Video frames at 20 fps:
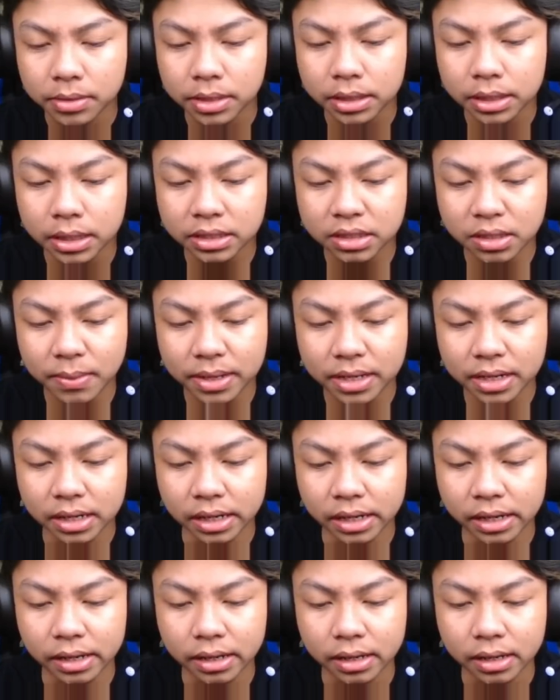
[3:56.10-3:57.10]
Jet ini sama ini
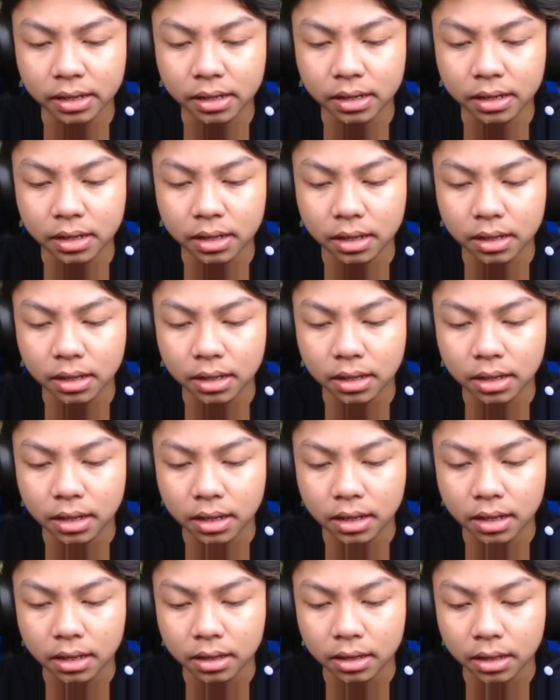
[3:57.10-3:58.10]
nih.
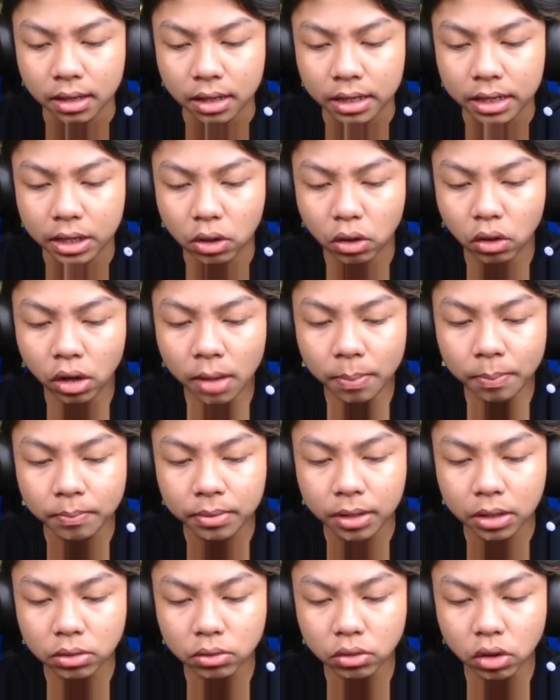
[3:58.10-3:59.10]
Ini dulu hop,
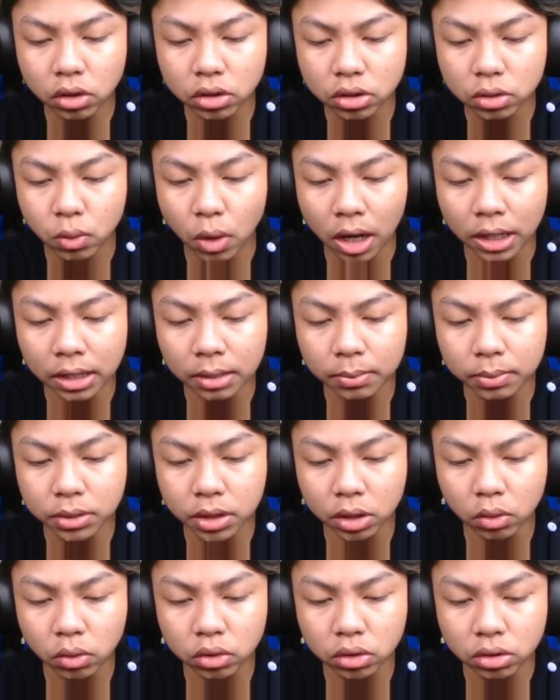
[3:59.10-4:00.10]
langsung nos dua kali
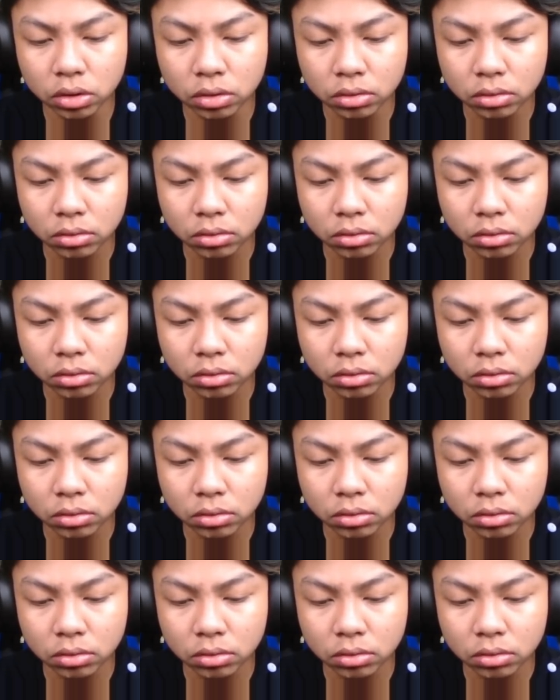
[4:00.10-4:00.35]
pencet terus.